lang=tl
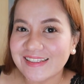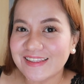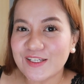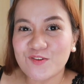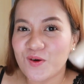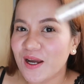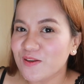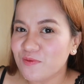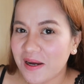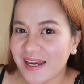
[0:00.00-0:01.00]
hindi kung
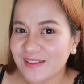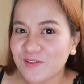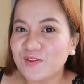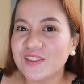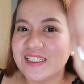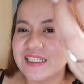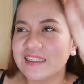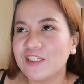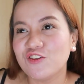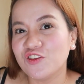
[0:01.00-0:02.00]
anuman,
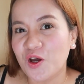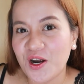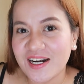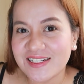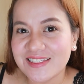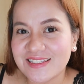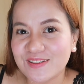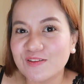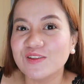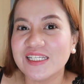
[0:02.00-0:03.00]
kundi hindi yung Nurse,
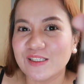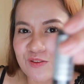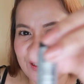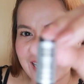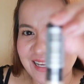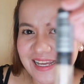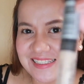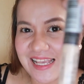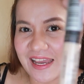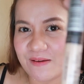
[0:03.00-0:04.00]
kundi ito
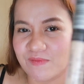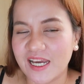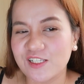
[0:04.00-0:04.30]
talaga sa M.